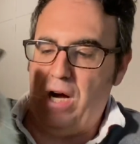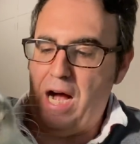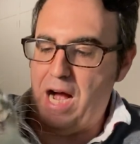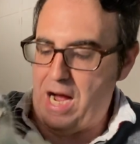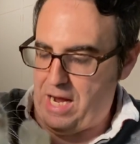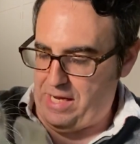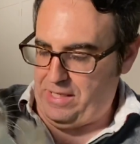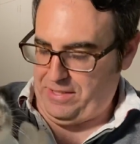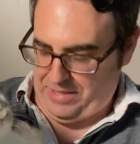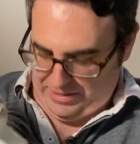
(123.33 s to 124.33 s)
Ahí
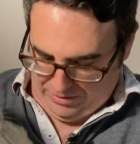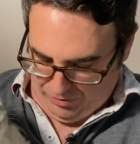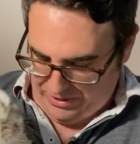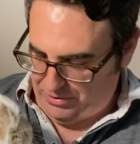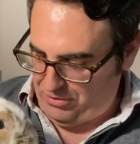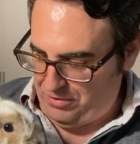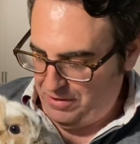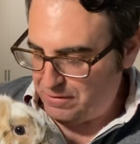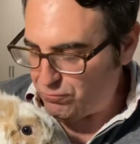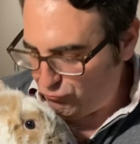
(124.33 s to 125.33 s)
está, Kiwito.
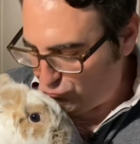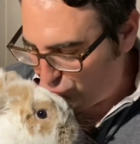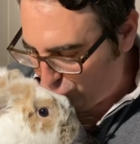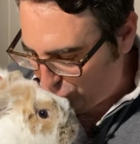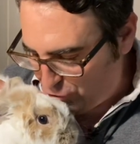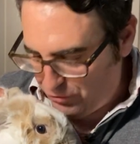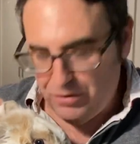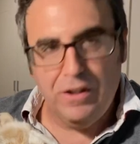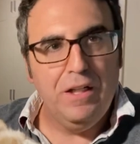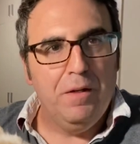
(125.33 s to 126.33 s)
Mm,
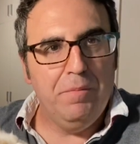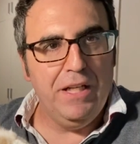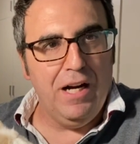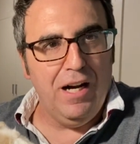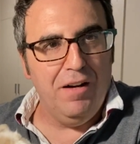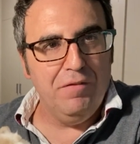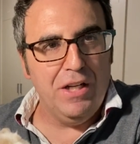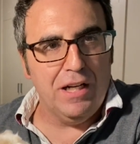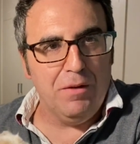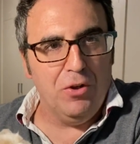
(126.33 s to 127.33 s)
mira,
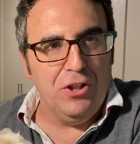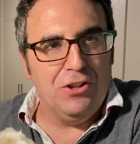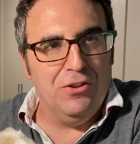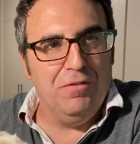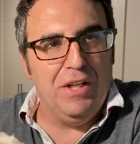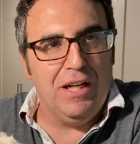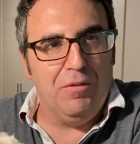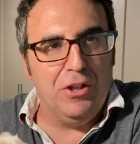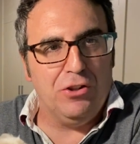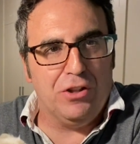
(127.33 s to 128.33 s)
mira qué bonito, mira qué
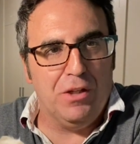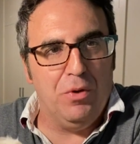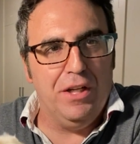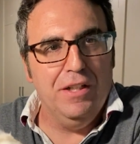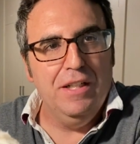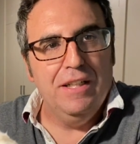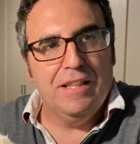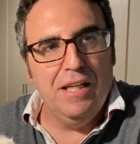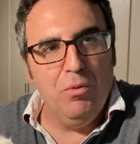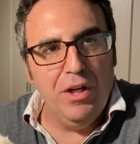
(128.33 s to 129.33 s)
bonito Kiwi.
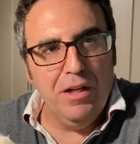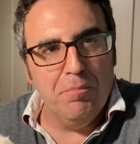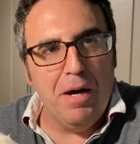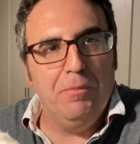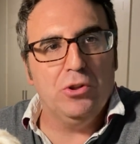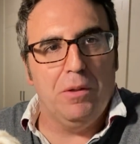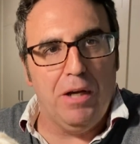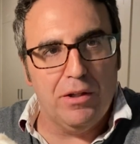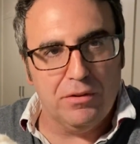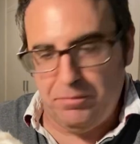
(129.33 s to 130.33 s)
Kiwi, vamos a
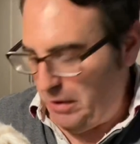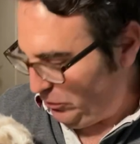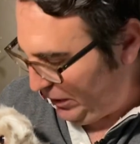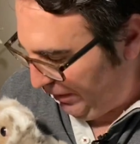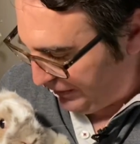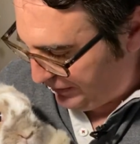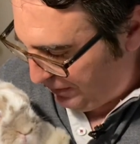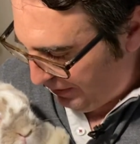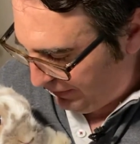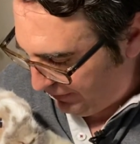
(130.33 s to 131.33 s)
hablar, vamos a hablar, si te
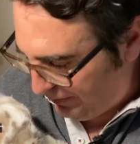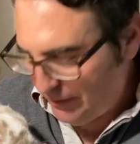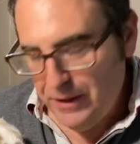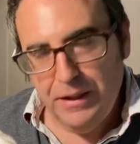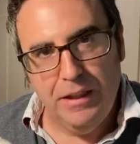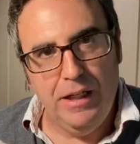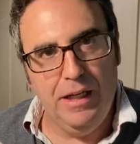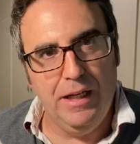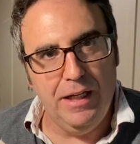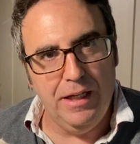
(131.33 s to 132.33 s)
parece,
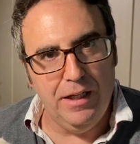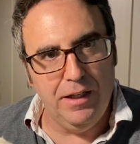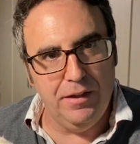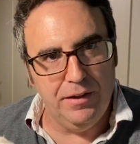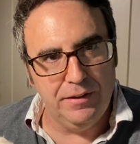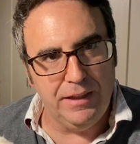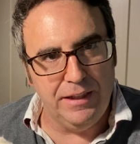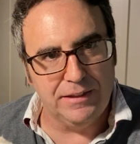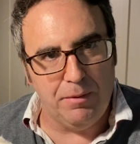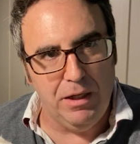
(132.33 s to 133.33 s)
eh, de
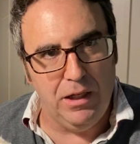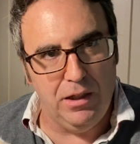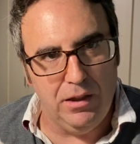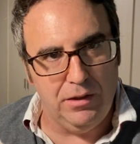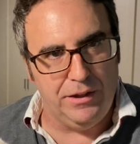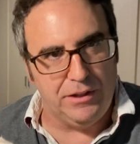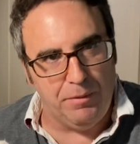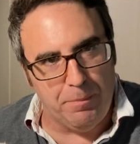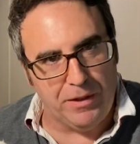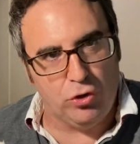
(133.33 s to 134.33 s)
Isabel, de
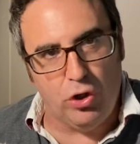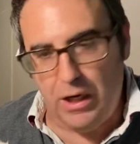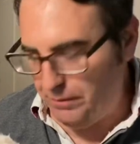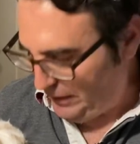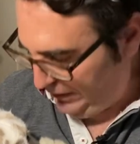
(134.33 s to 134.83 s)
Isabel Pantoja.